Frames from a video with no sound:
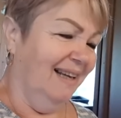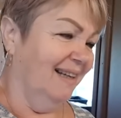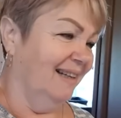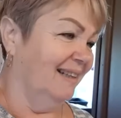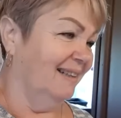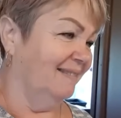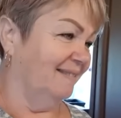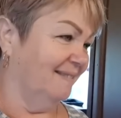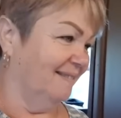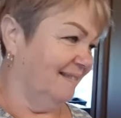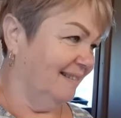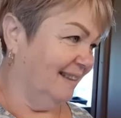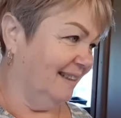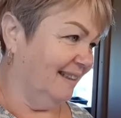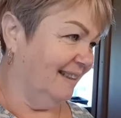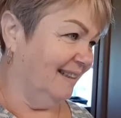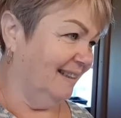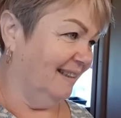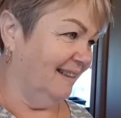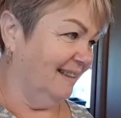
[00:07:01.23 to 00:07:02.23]

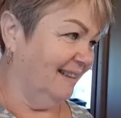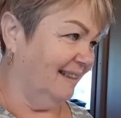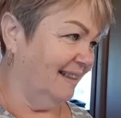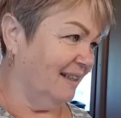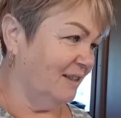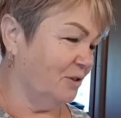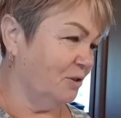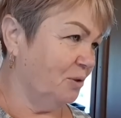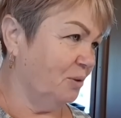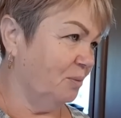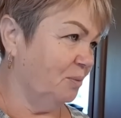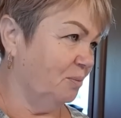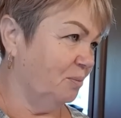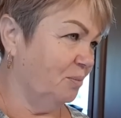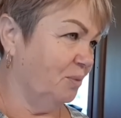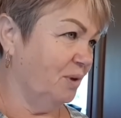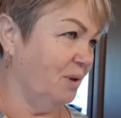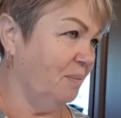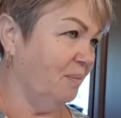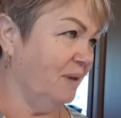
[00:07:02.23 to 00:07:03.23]
Вот. Так что
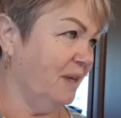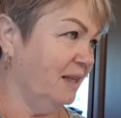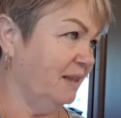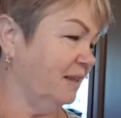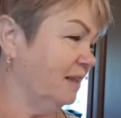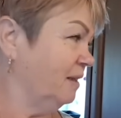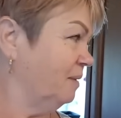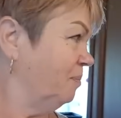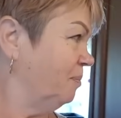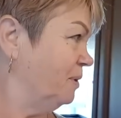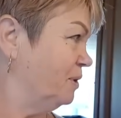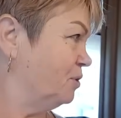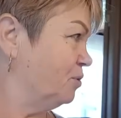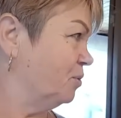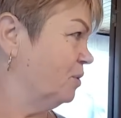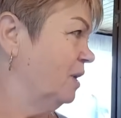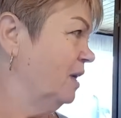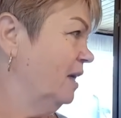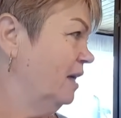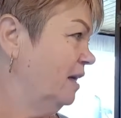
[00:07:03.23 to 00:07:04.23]
будем делать
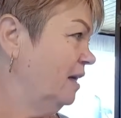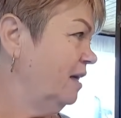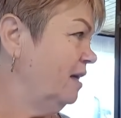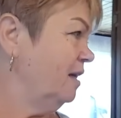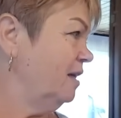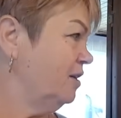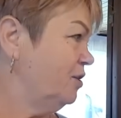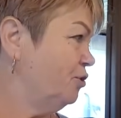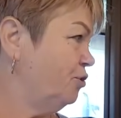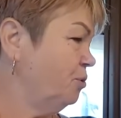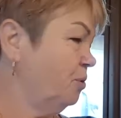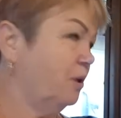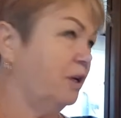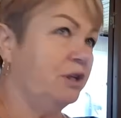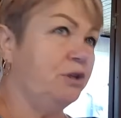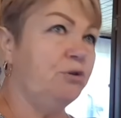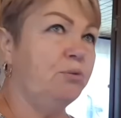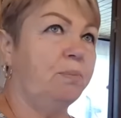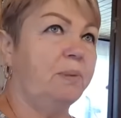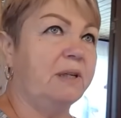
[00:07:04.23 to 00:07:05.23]
пиццу. И еще
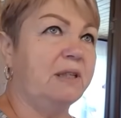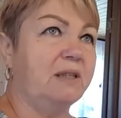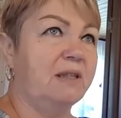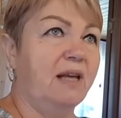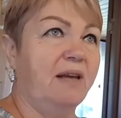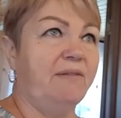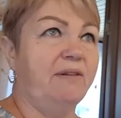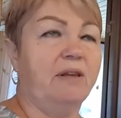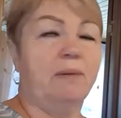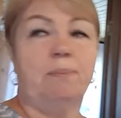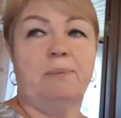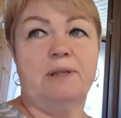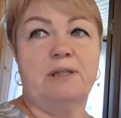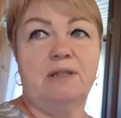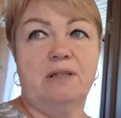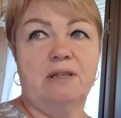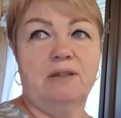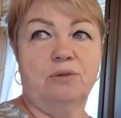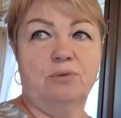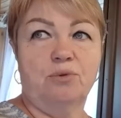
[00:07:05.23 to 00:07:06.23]
хочу поставить
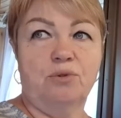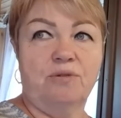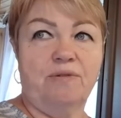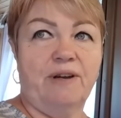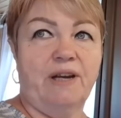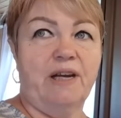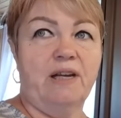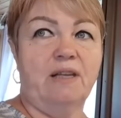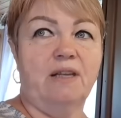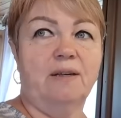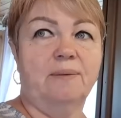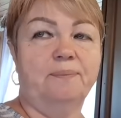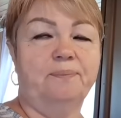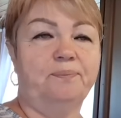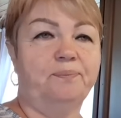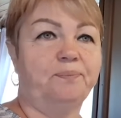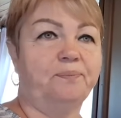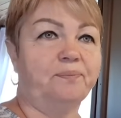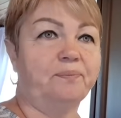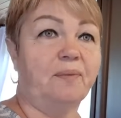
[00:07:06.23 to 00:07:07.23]
пастилу сварить.
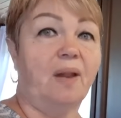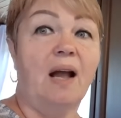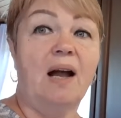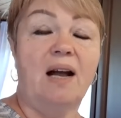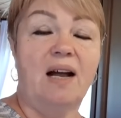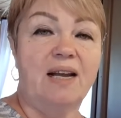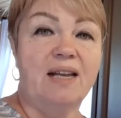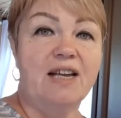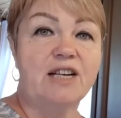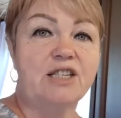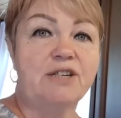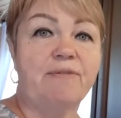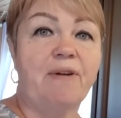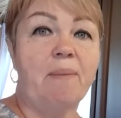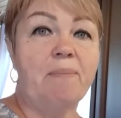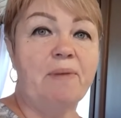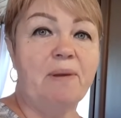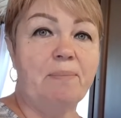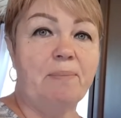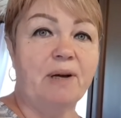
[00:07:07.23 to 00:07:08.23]
А, я же
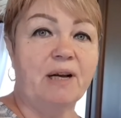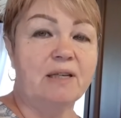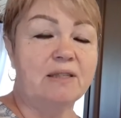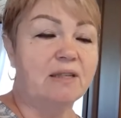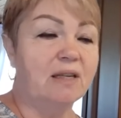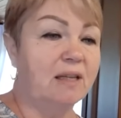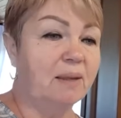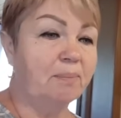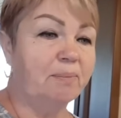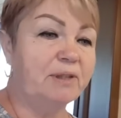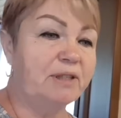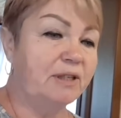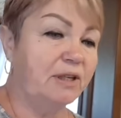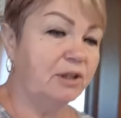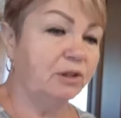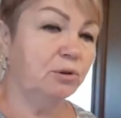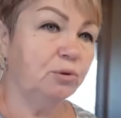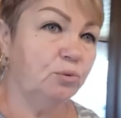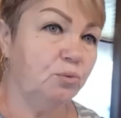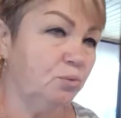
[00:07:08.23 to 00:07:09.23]
вам не показала
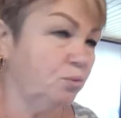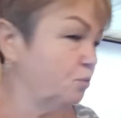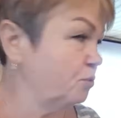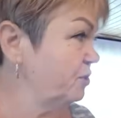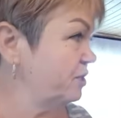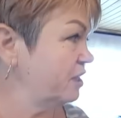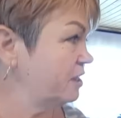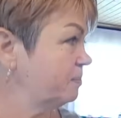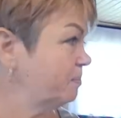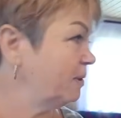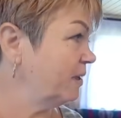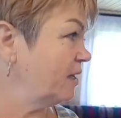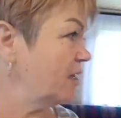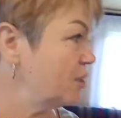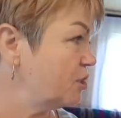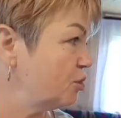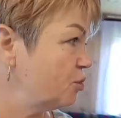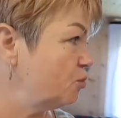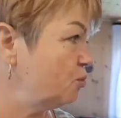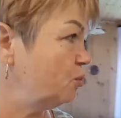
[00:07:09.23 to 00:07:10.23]
пастилу. Сейчас
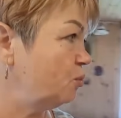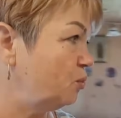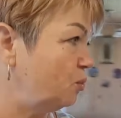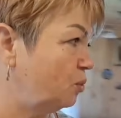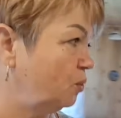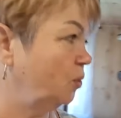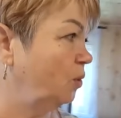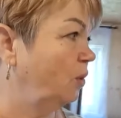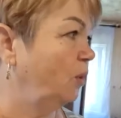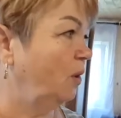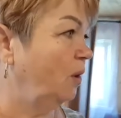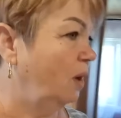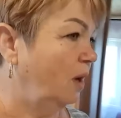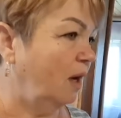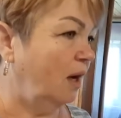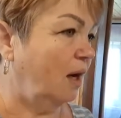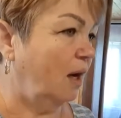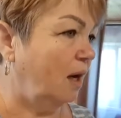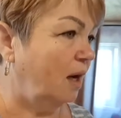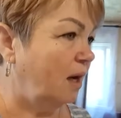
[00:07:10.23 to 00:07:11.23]
покажу.
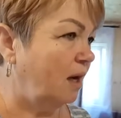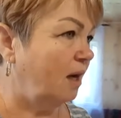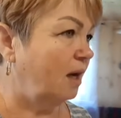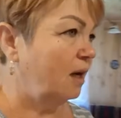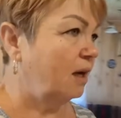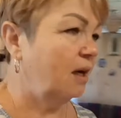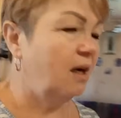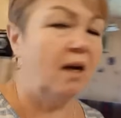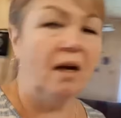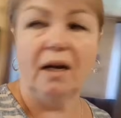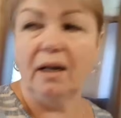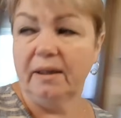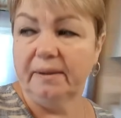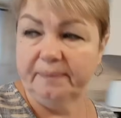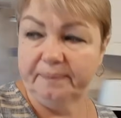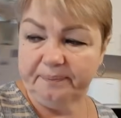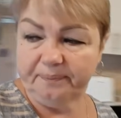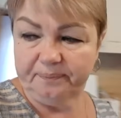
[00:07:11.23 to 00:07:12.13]
Ха-ха-ха.